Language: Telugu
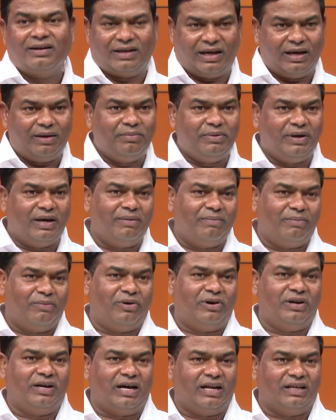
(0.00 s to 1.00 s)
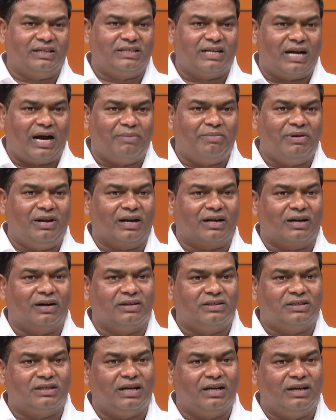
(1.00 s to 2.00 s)
ఏం ఏం మోడీ గారు ఇచ్చిన హామీలు ఎక్కడ
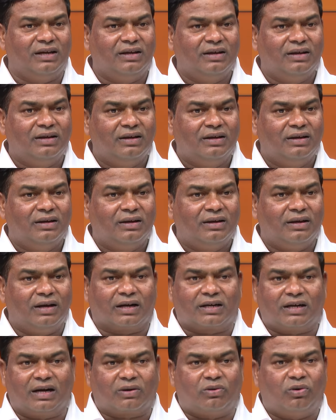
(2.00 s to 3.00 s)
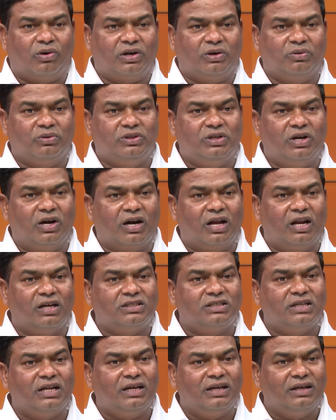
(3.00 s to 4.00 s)
వచ్చినాయి ఎక్కడ కోటి ఉద్యోగాలు
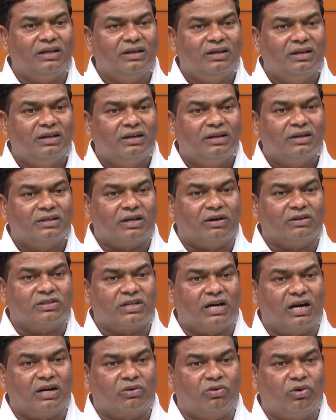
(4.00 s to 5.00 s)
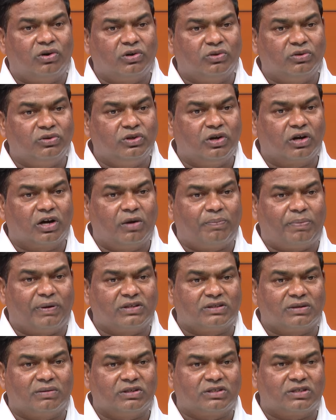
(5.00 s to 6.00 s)
వచ్చినాయి సంవత్సరానికి కోటి ఉద్యోగాలు
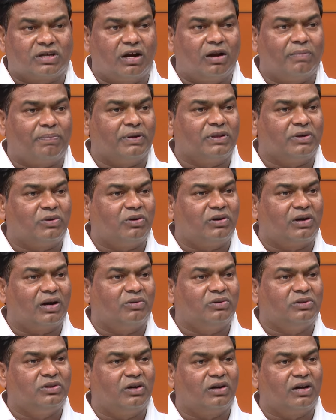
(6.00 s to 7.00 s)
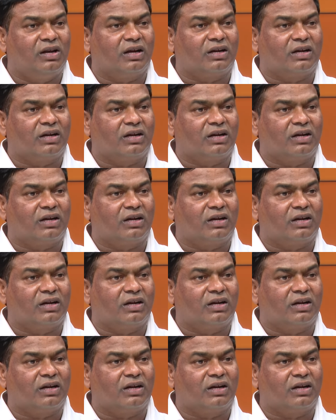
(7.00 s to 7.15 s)
పది సంవత్సరాల్లో పది కోట్ల ఉద్యోగాలు